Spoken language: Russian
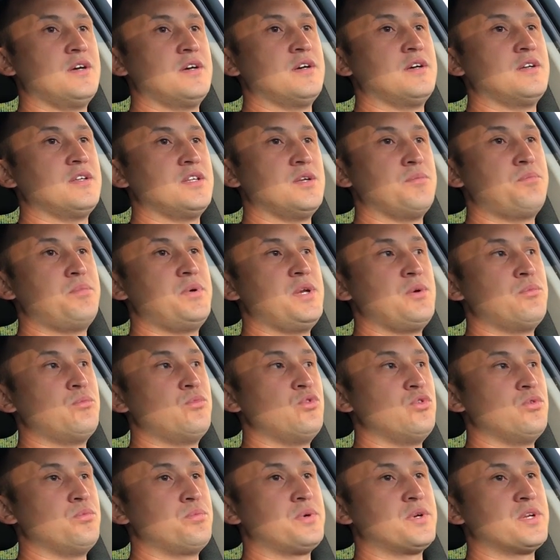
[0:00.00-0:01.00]
э,
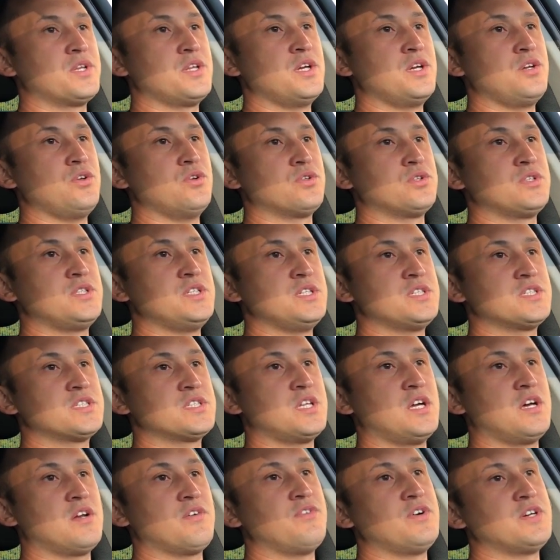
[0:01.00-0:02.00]
напрямую продает
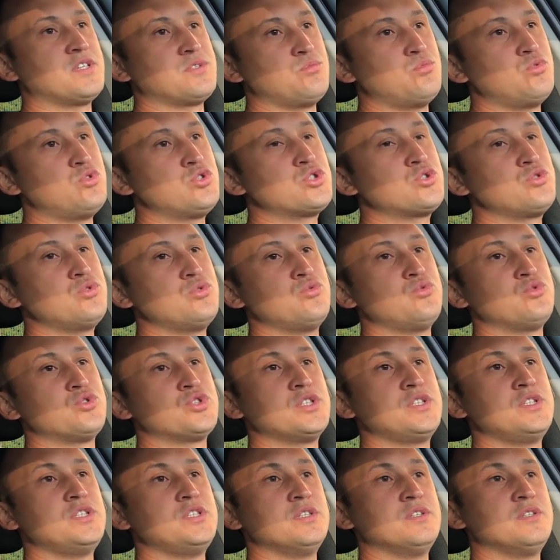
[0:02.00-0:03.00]
Techstar, возможно,
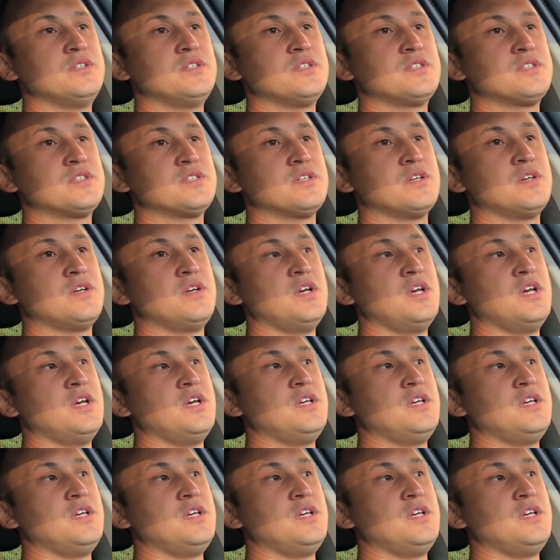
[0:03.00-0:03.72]
уже делается